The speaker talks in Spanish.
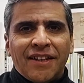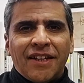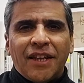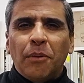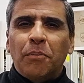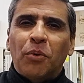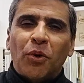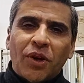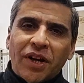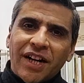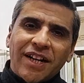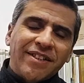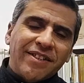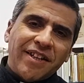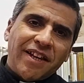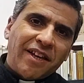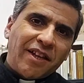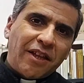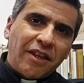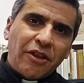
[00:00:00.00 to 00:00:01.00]
y por
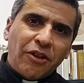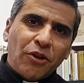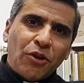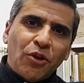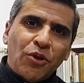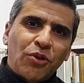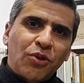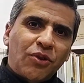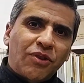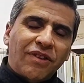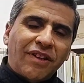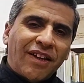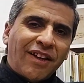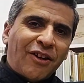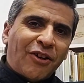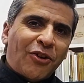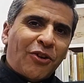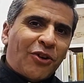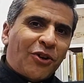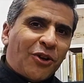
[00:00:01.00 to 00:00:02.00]
gracia de Dios
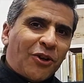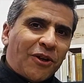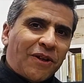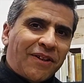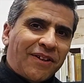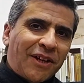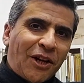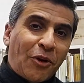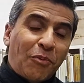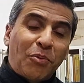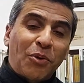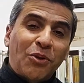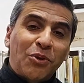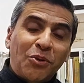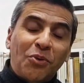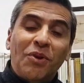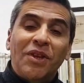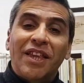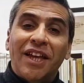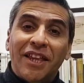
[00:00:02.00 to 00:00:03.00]
tengo la
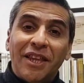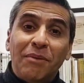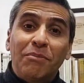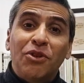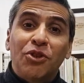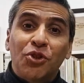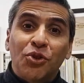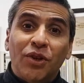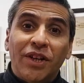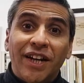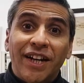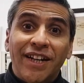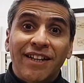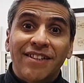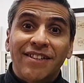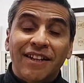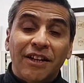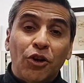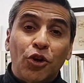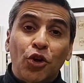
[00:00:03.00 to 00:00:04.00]
oportunidad de misionar
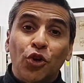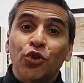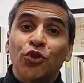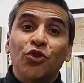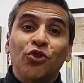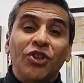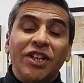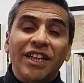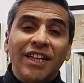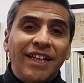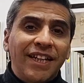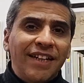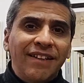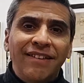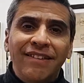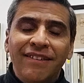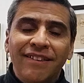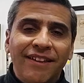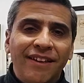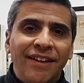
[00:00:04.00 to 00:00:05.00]
ese
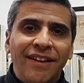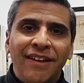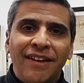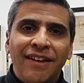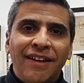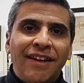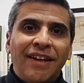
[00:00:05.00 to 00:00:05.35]
continente